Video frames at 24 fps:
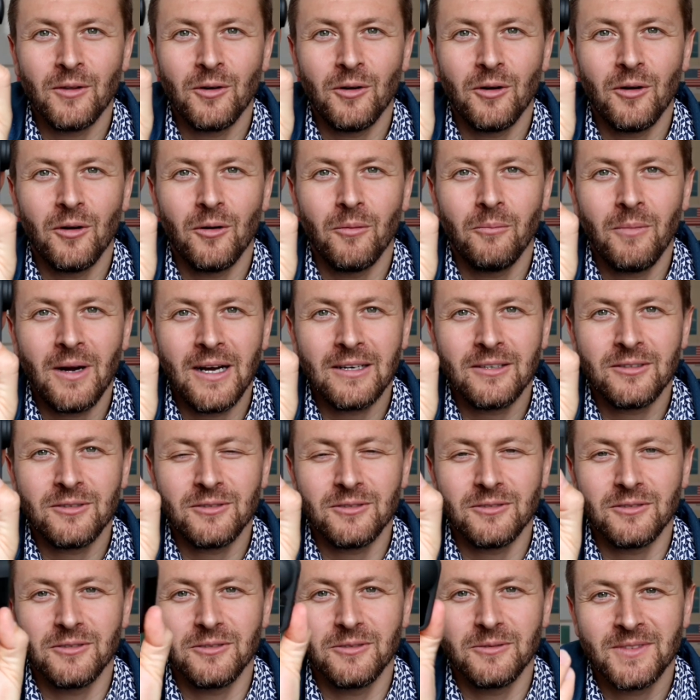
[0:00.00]
の
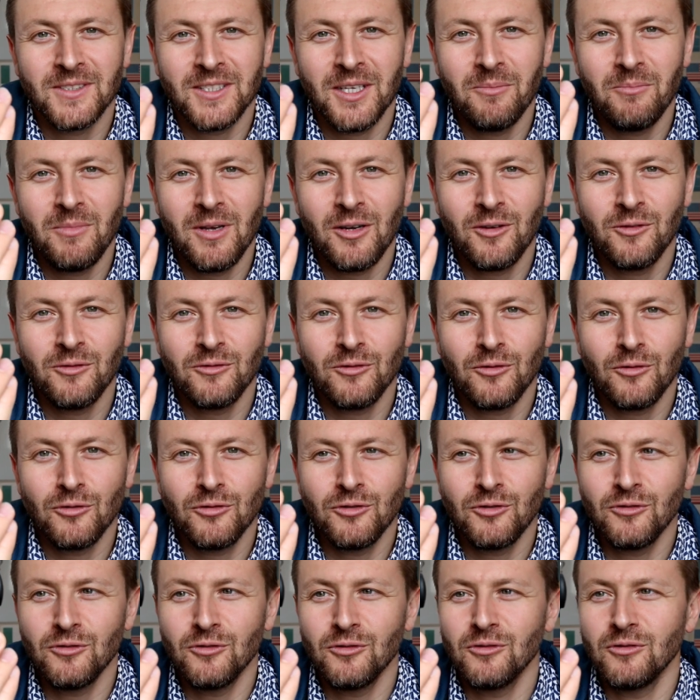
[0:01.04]

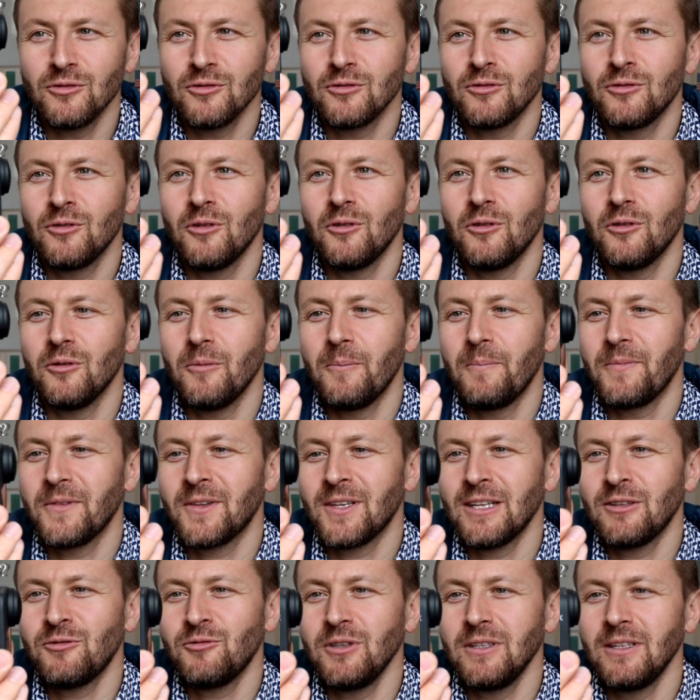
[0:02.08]
MAX360 度
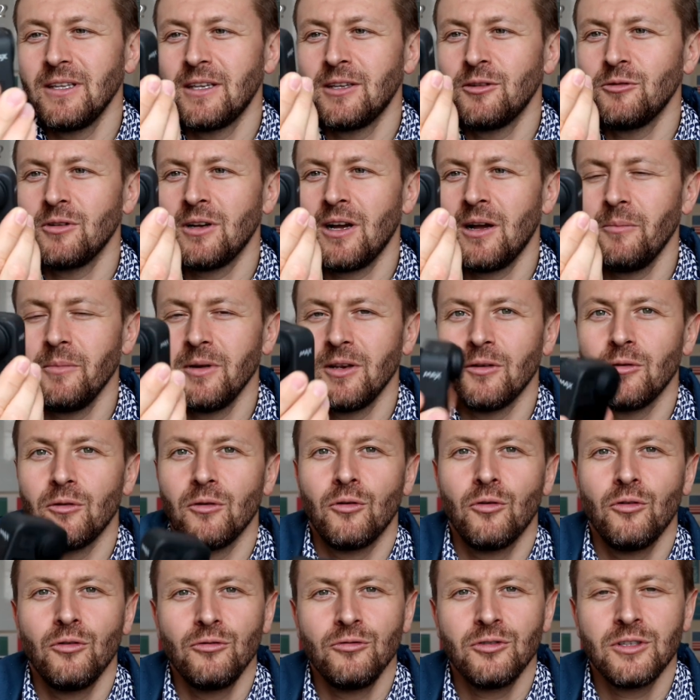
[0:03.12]
撮影できるカメラ
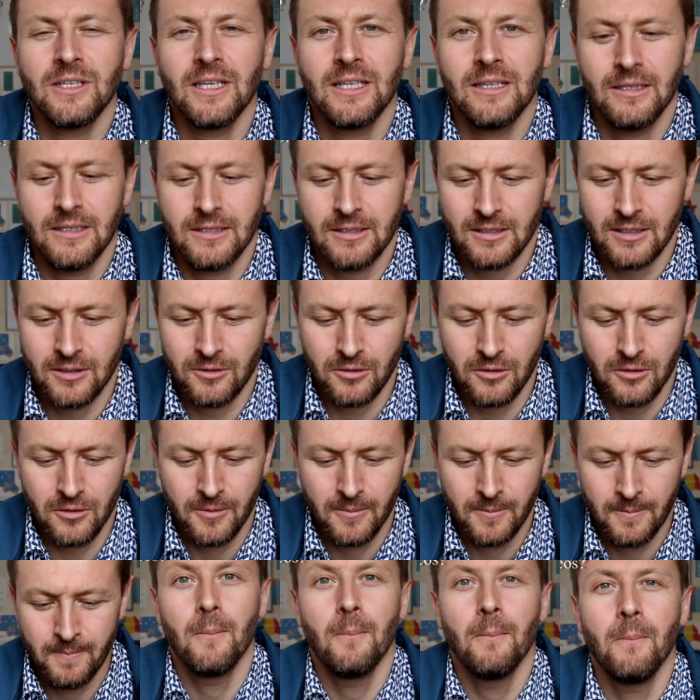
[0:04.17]
を購入したんですけ
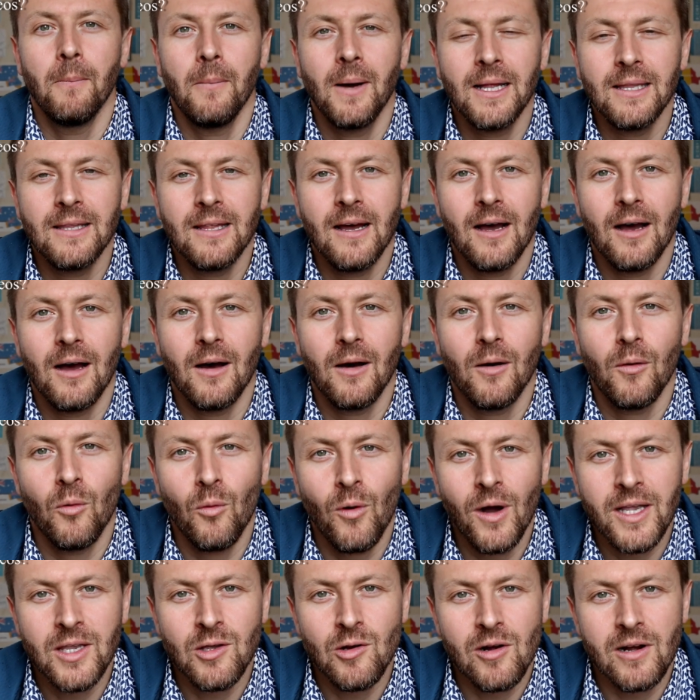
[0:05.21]
どまだ
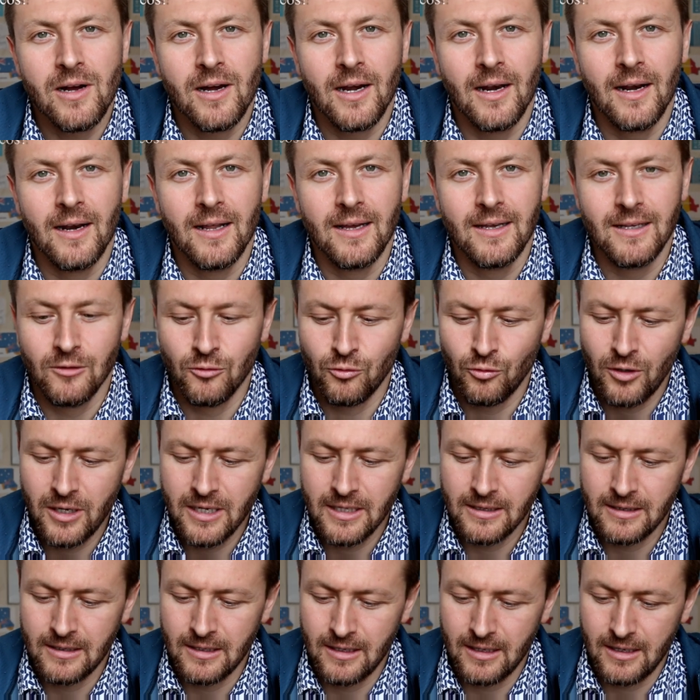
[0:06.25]
わけわからないどう
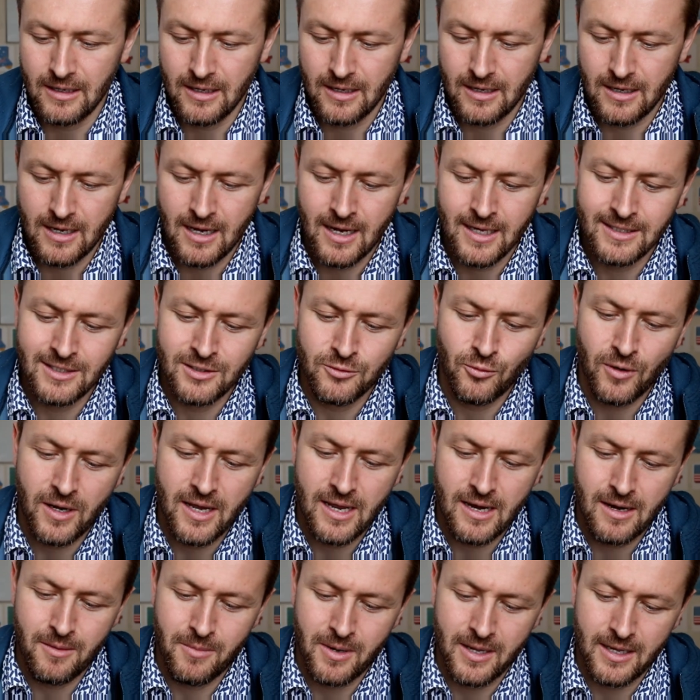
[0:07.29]
やって味わ
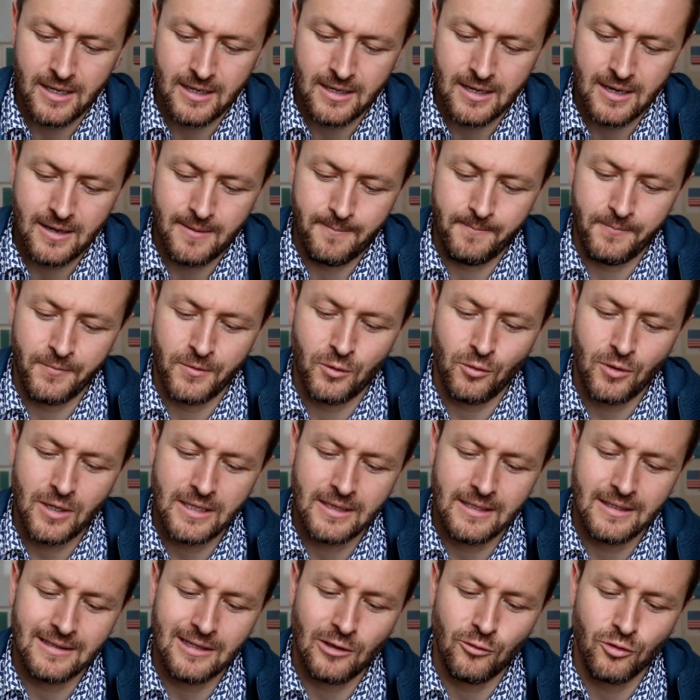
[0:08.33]
えればいいかどう
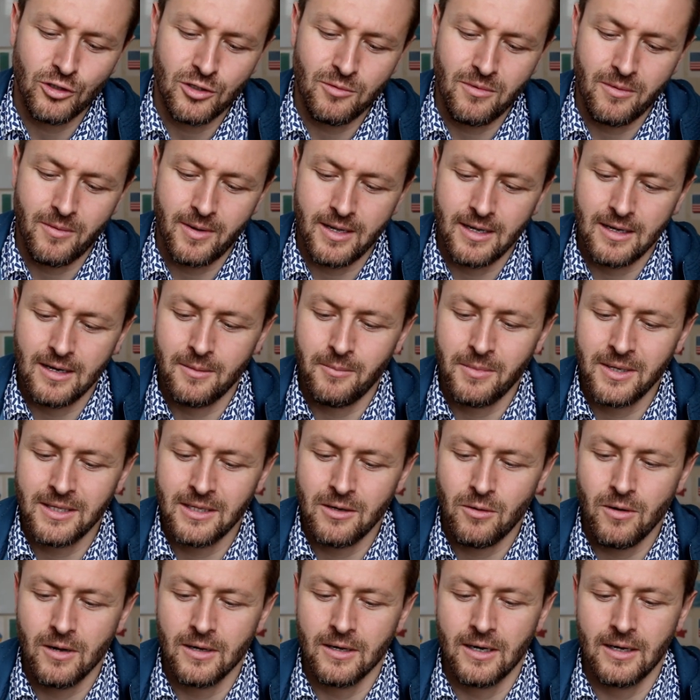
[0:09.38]
やって楽しめばいいかま
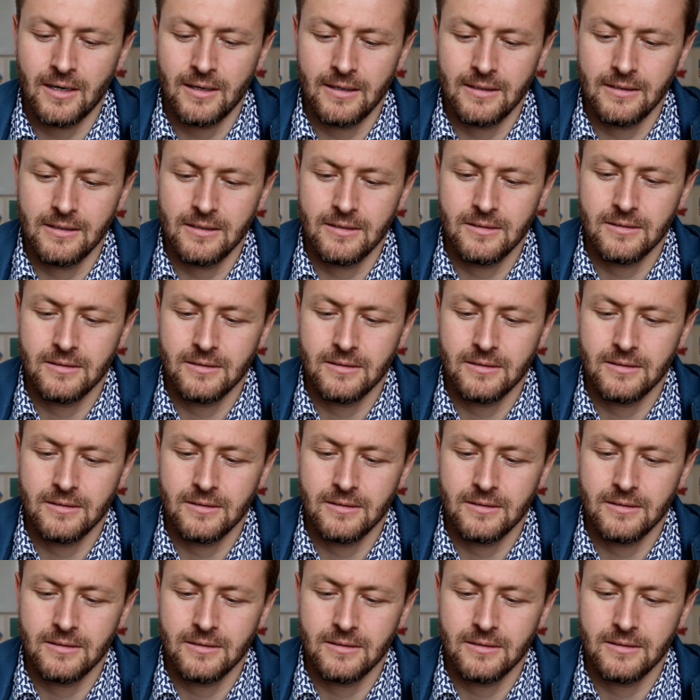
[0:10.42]
だわからないで